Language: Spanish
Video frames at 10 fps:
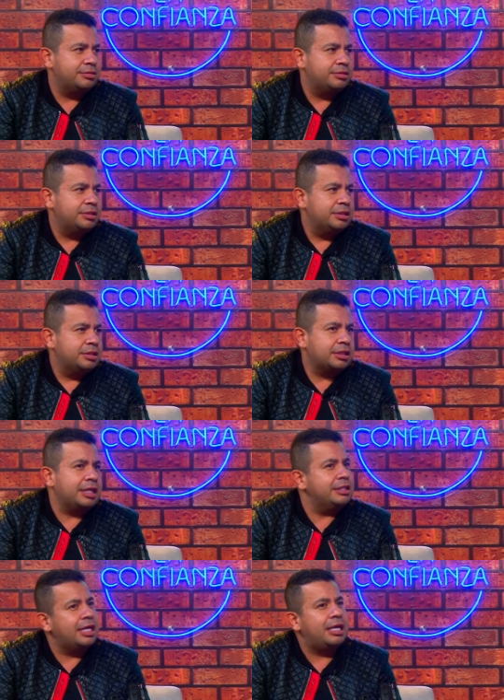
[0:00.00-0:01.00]
Ah. Es
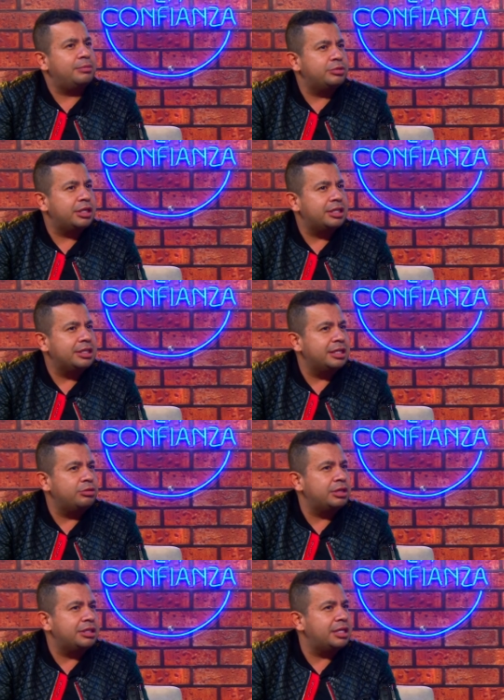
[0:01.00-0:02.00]
que ya la música andina
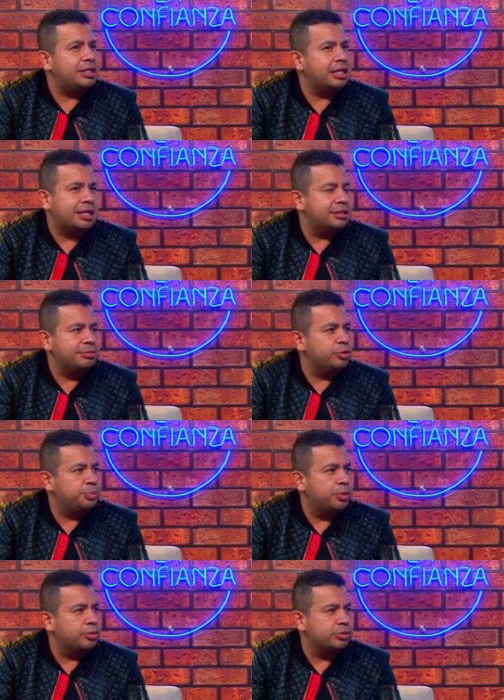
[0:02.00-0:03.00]
hoy en día ya casi muy
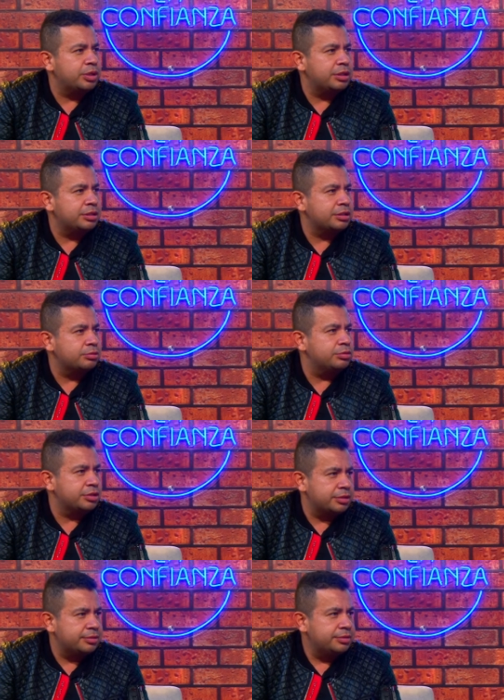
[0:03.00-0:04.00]
poco se,
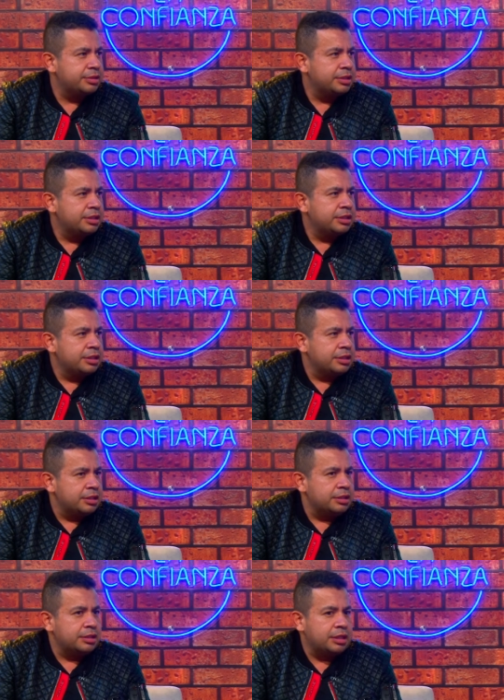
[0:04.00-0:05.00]
escucha. Sí.
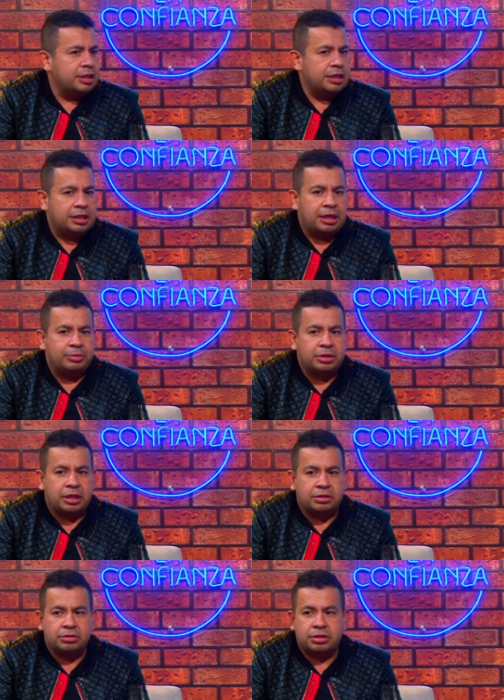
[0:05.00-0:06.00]
De, digamos, de
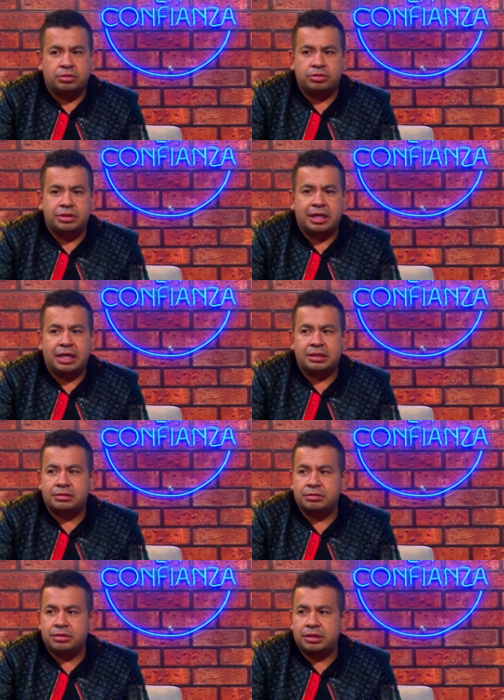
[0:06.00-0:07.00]
Garzón y
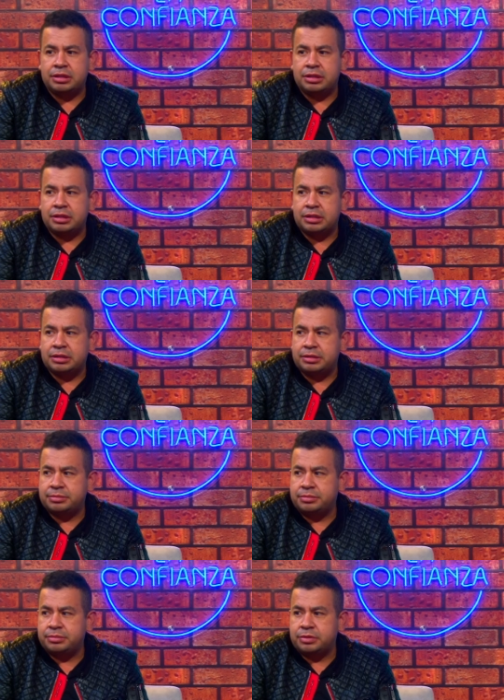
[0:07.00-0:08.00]
Collazo, de,
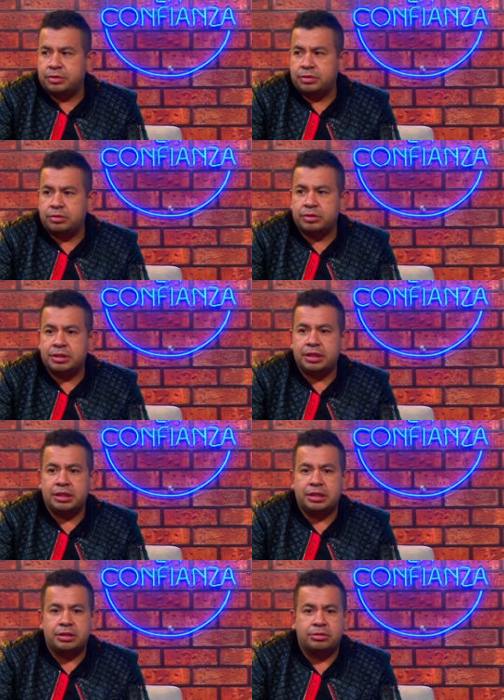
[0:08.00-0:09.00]
todo
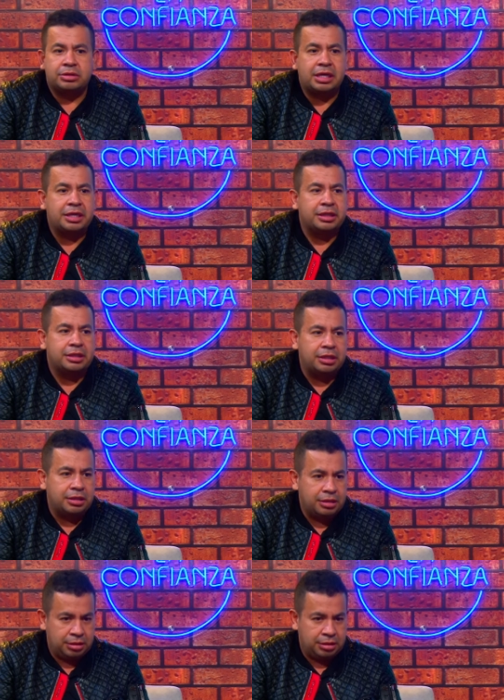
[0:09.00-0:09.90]
ese, toda esa gente.